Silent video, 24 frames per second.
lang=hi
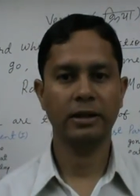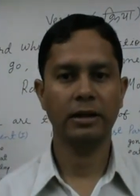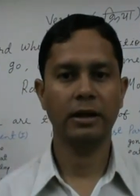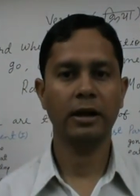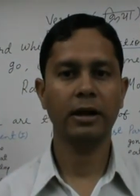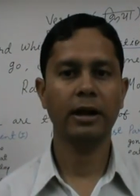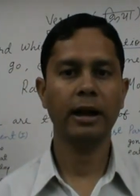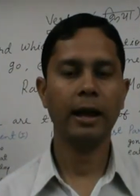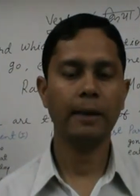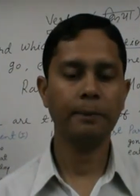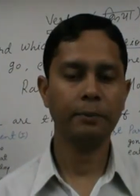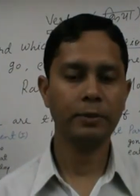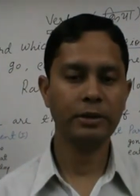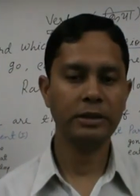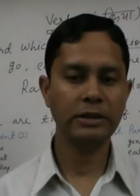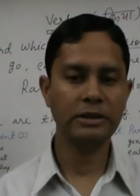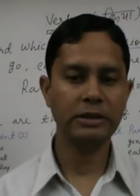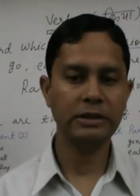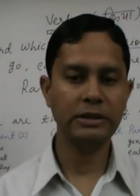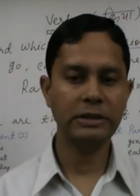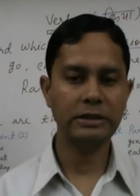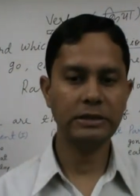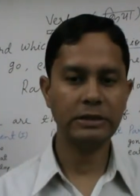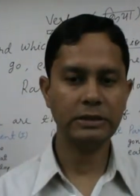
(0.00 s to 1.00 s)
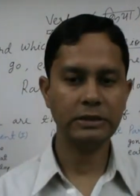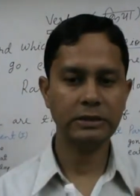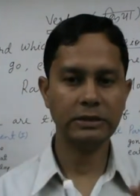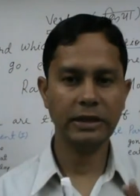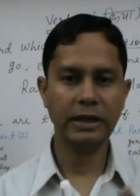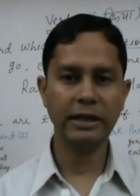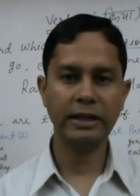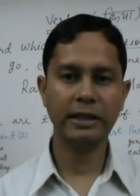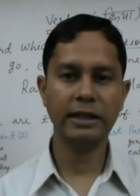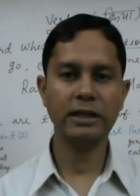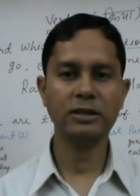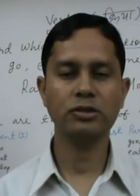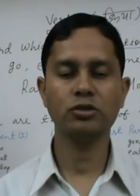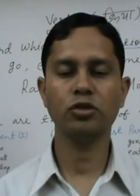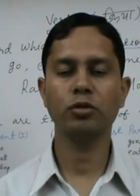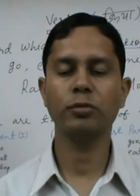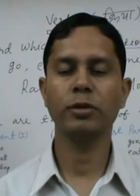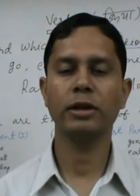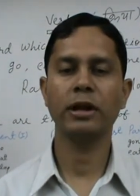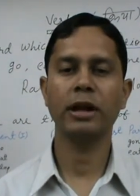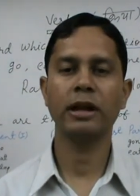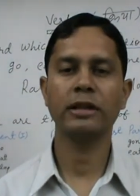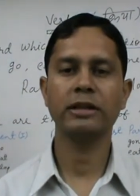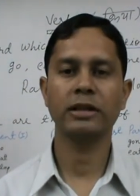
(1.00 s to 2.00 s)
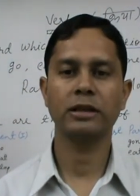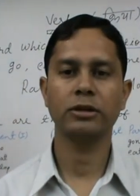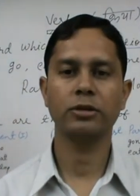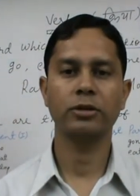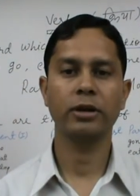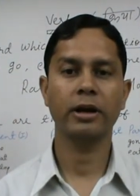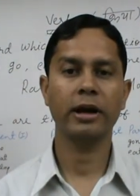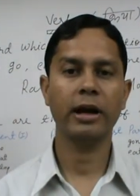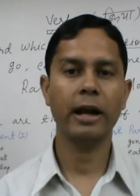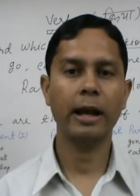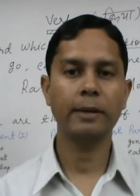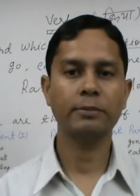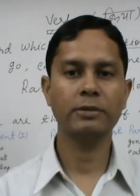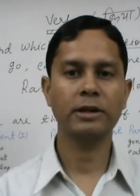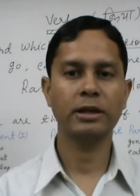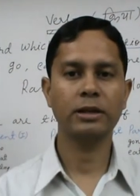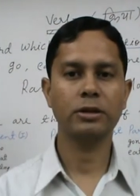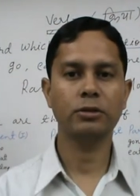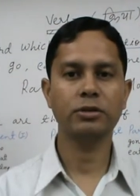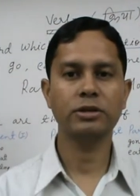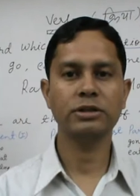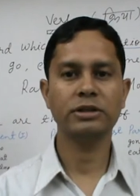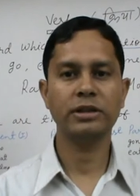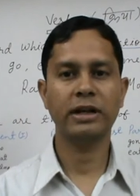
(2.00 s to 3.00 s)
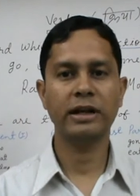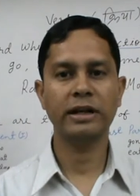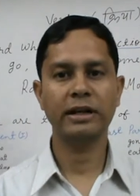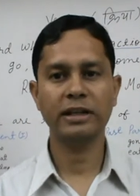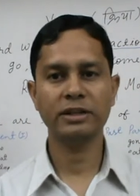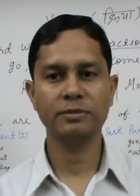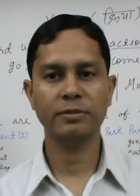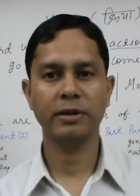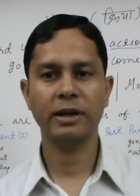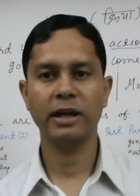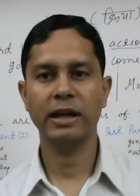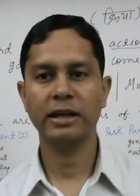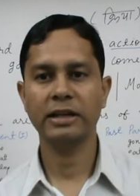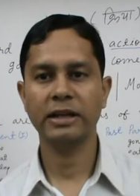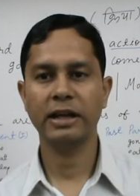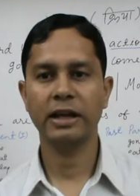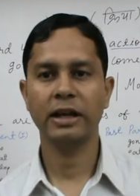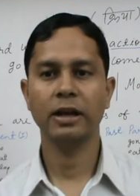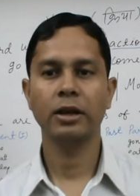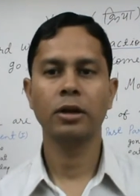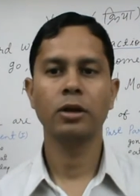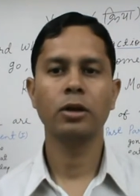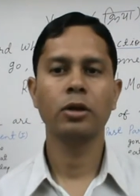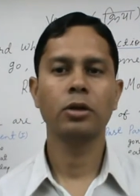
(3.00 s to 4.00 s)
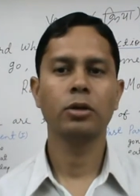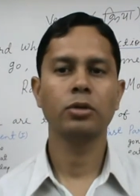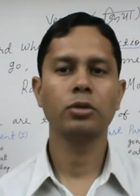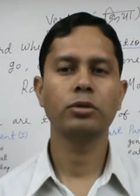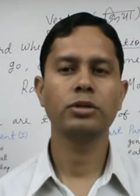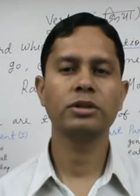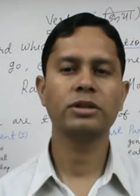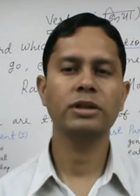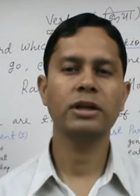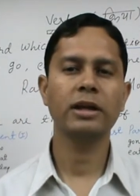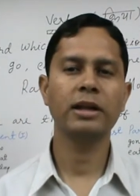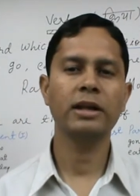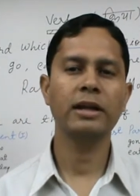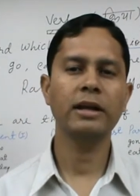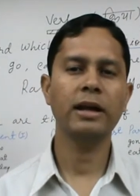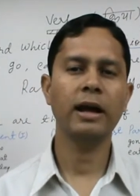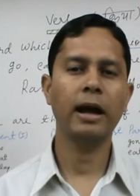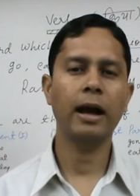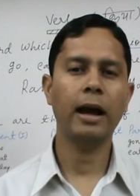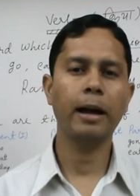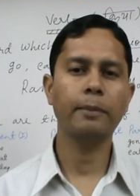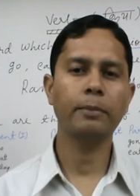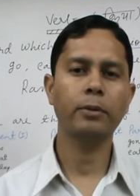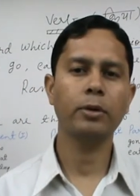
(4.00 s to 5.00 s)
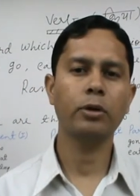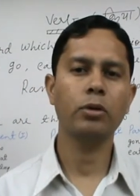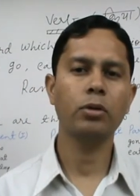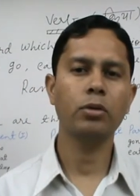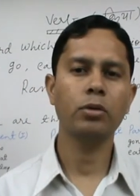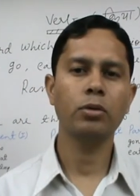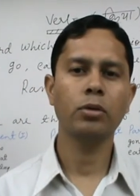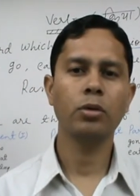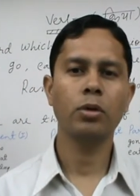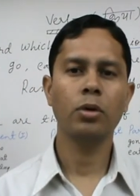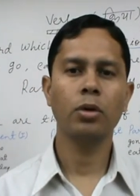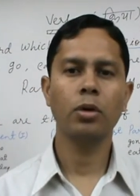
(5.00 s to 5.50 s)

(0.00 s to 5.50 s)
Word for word: अगर आप किसी सेंटेंस को बनाना चाहते हो अगर आप चाहते हो कि सेंटेंस बनाया जाए तो इसके लिए आपको